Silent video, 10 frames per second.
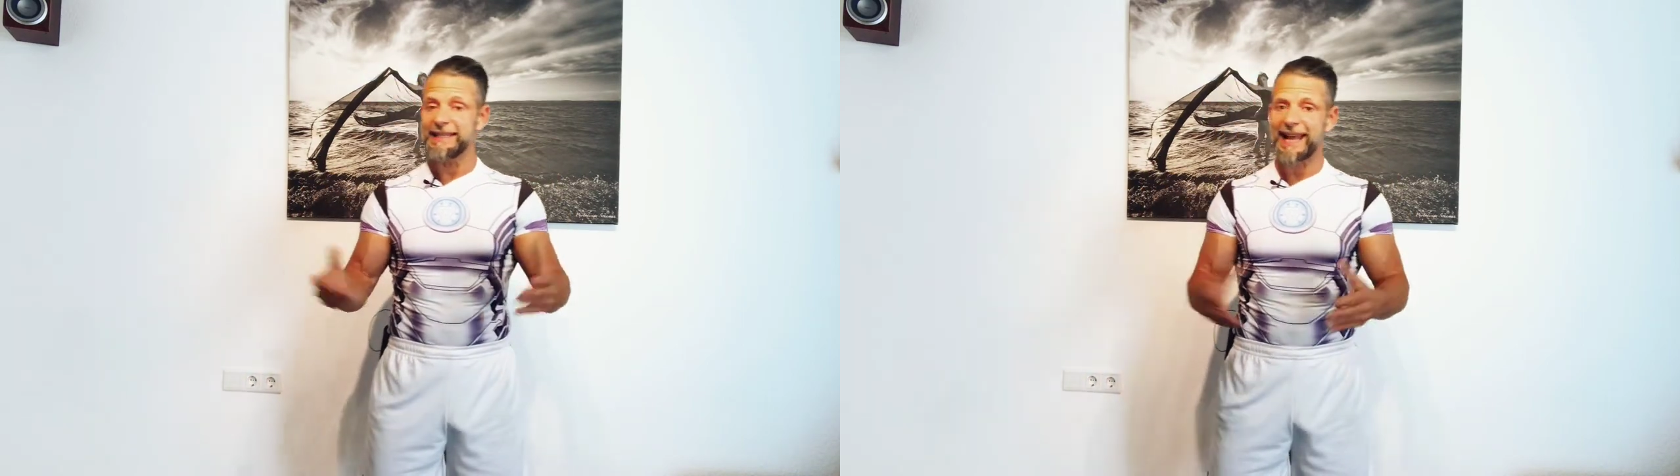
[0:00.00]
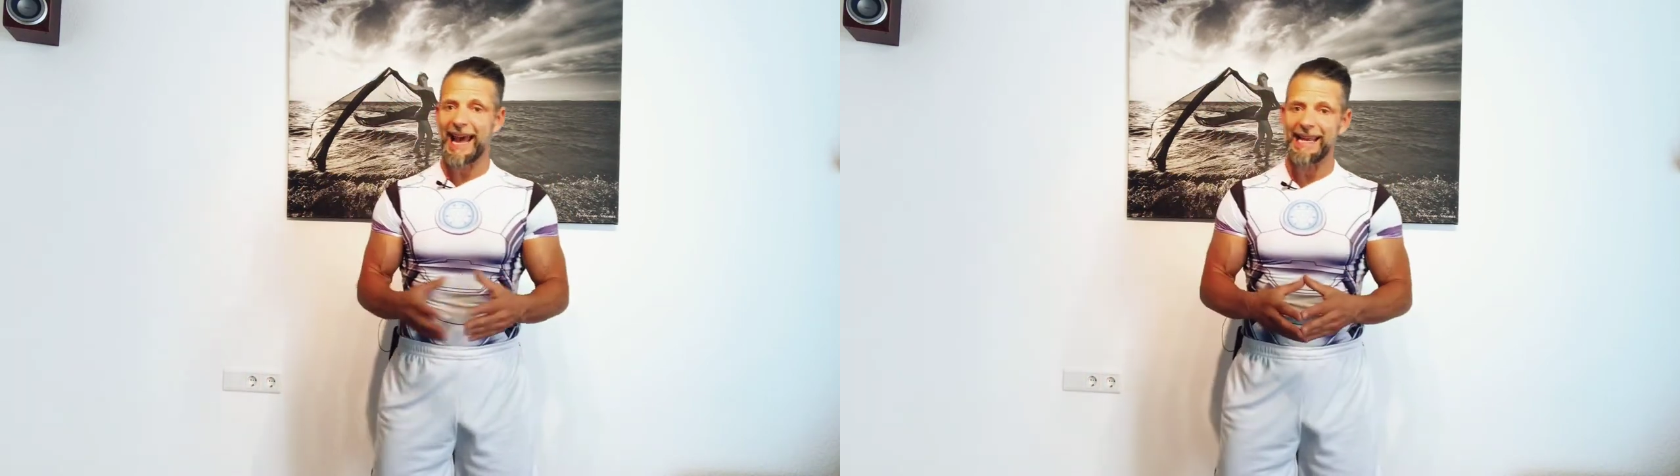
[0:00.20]

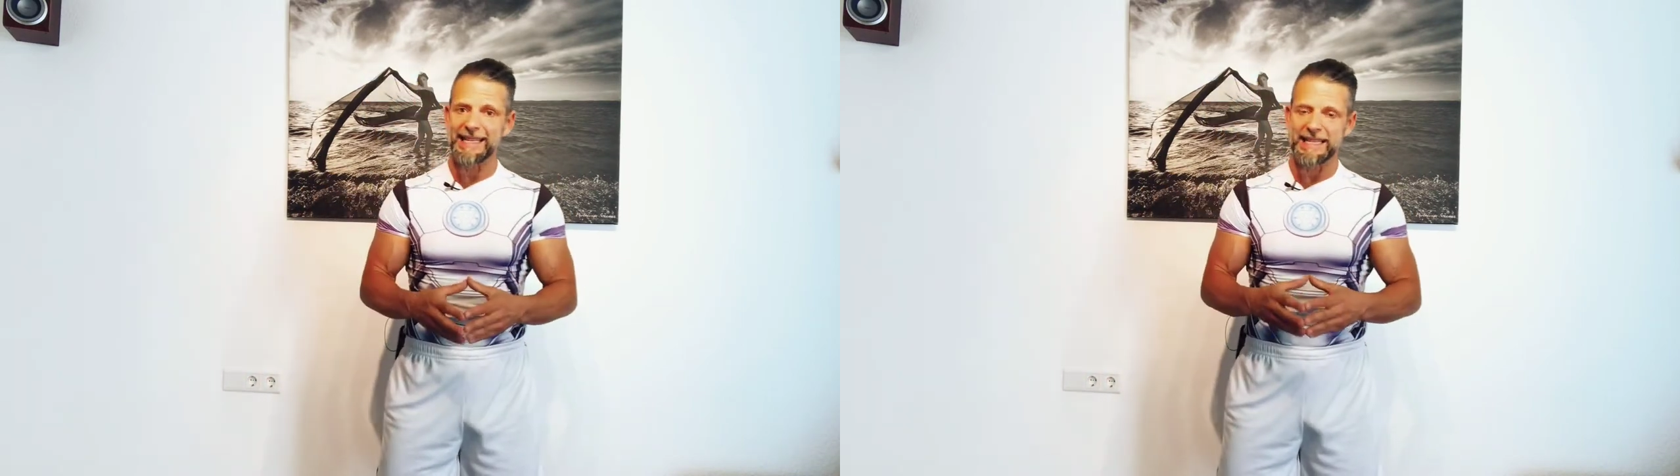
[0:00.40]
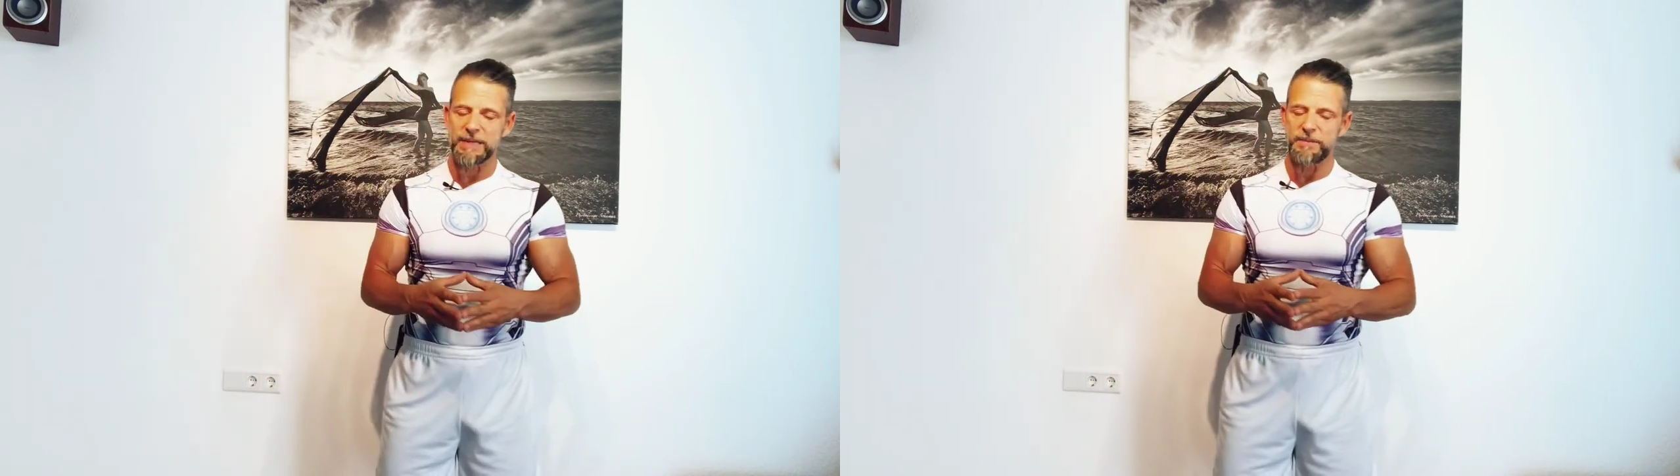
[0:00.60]

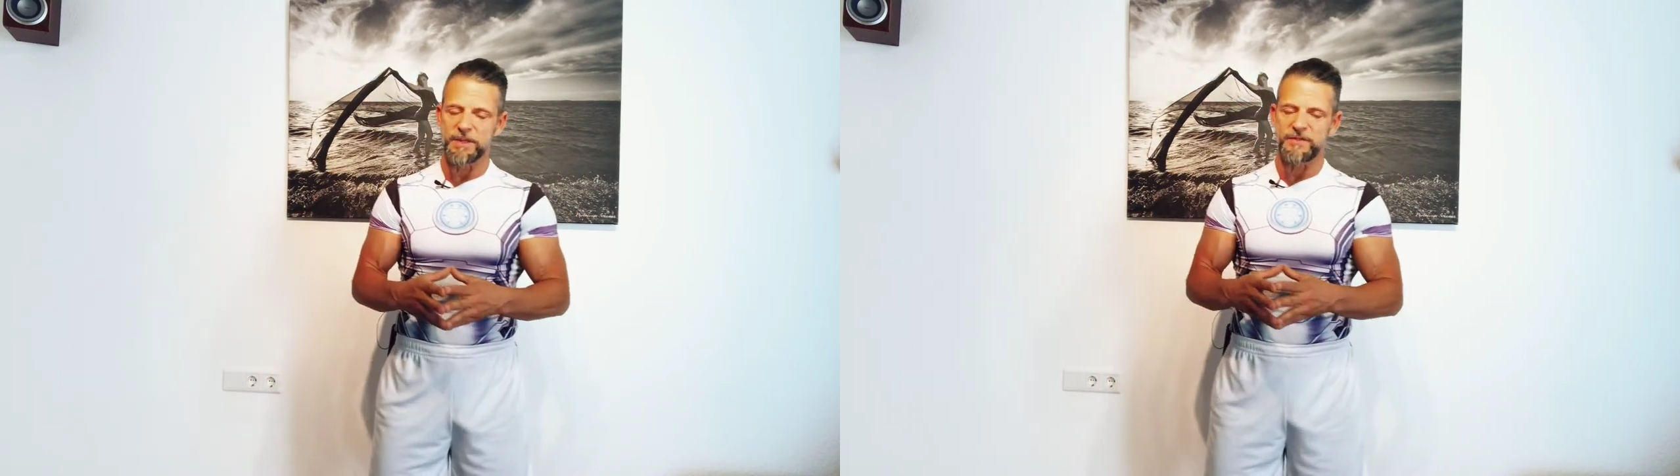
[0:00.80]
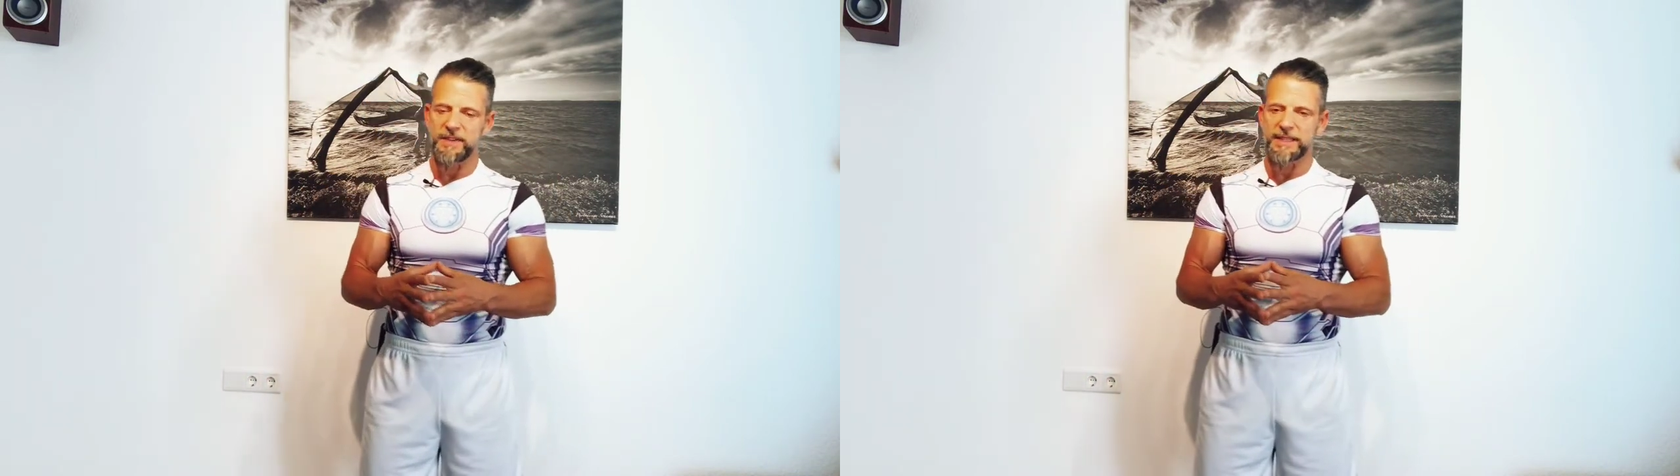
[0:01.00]
30
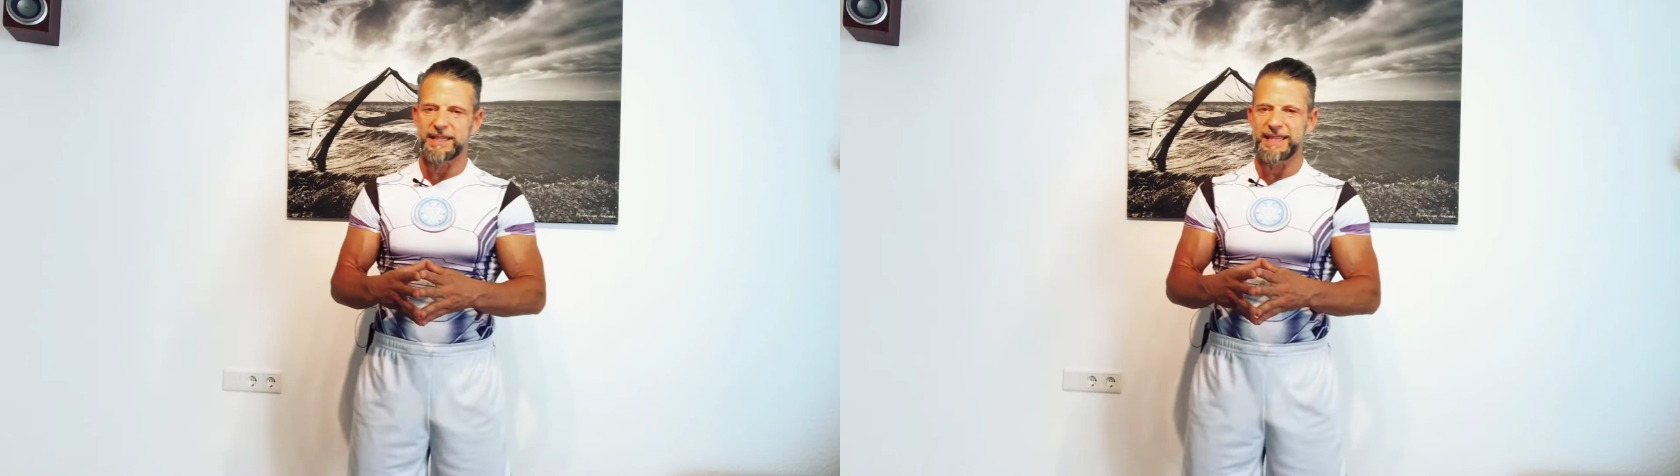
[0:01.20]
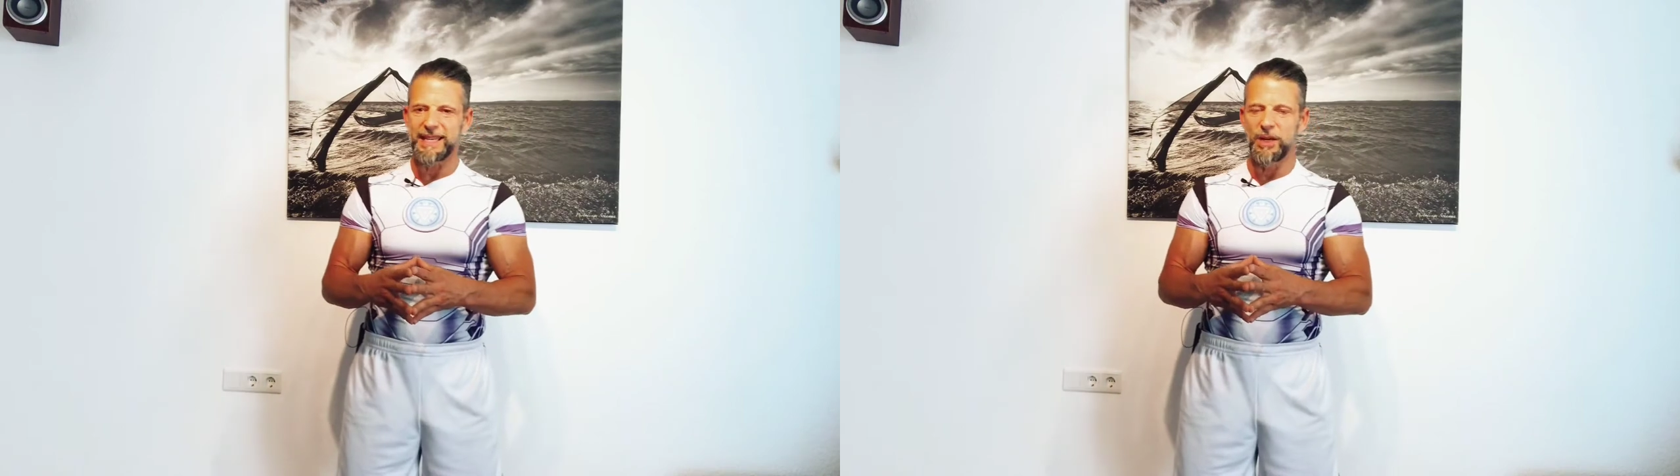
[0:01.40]
bis
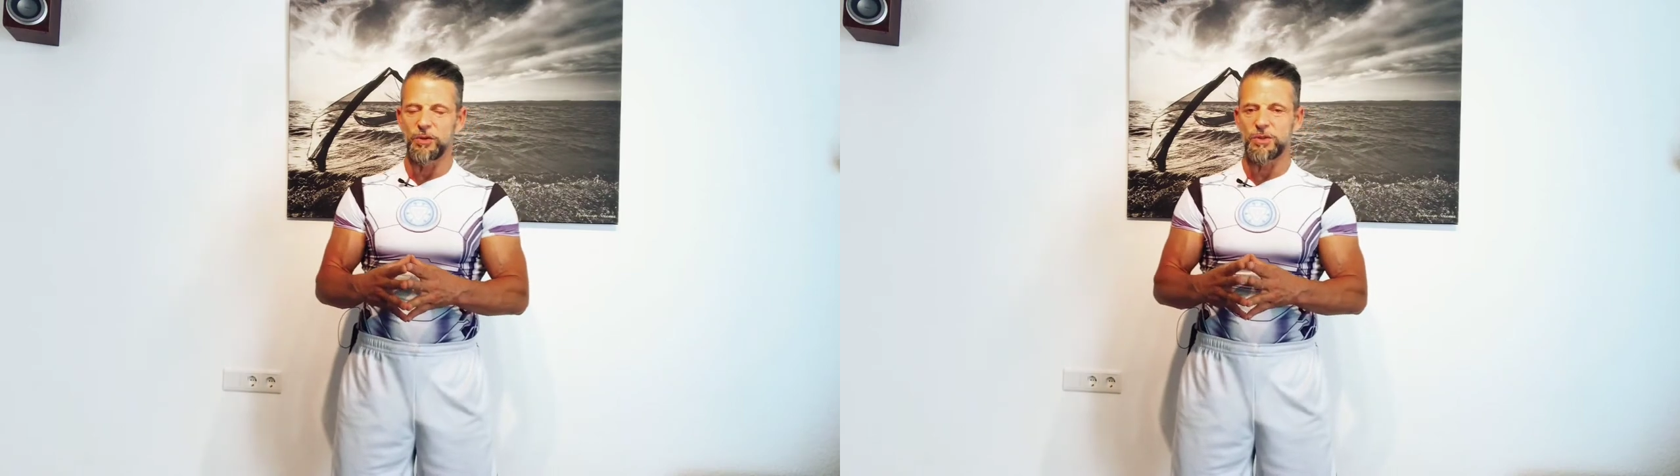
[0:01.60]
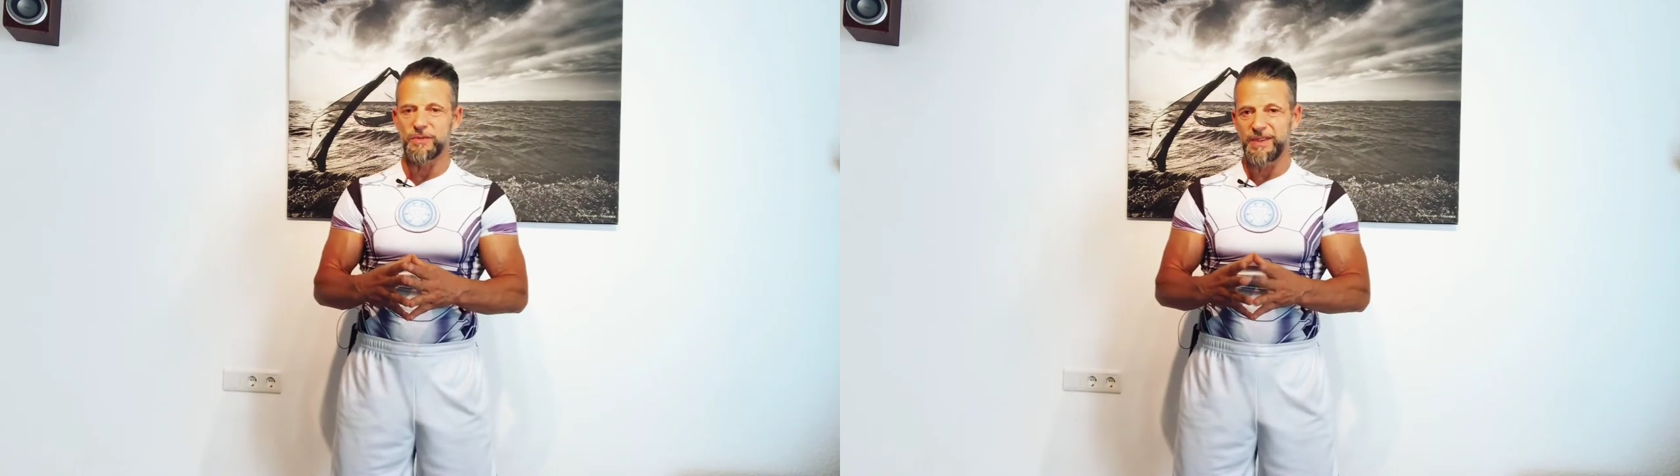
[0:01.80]
40 Kilo
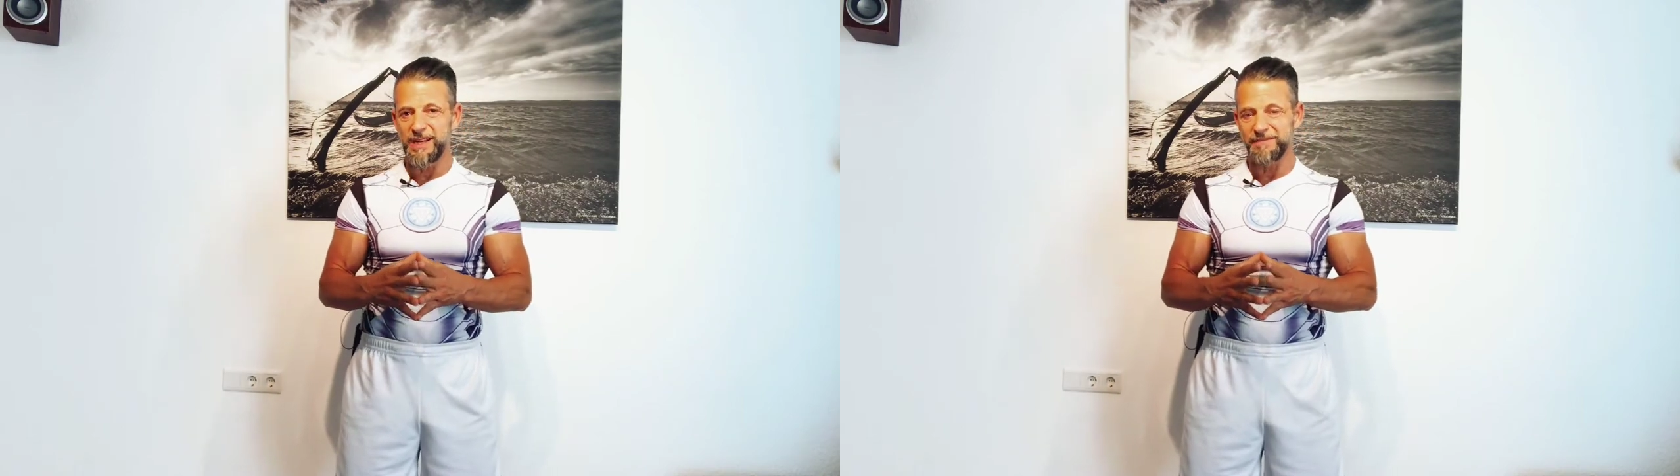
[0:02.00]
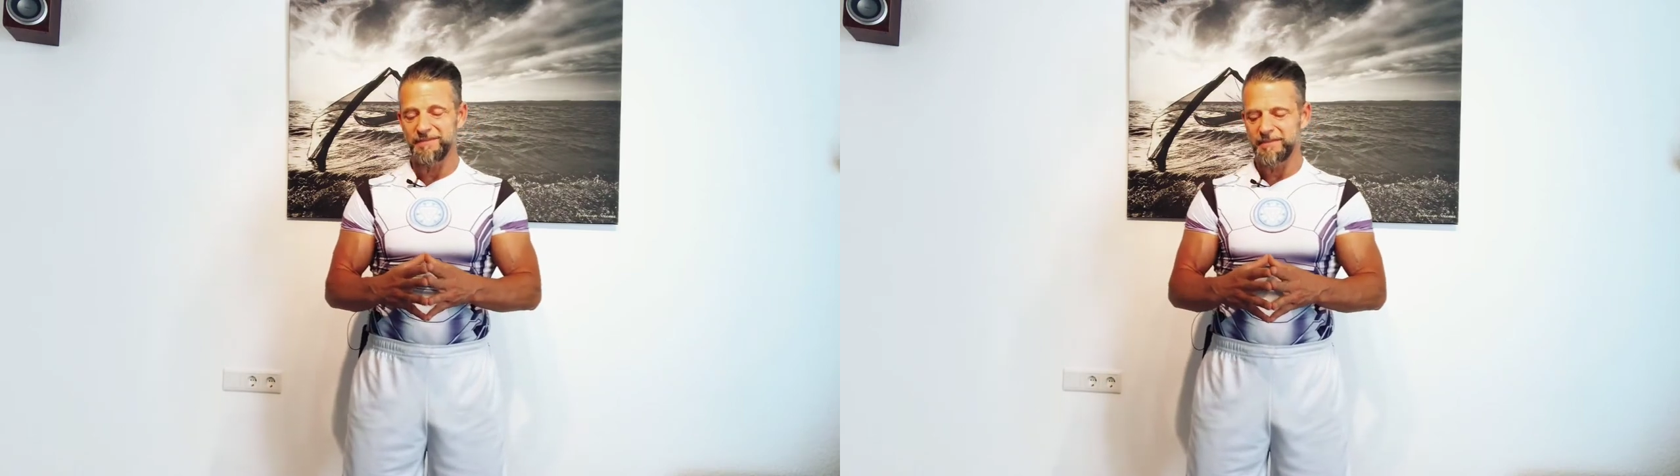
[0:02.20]
zu viel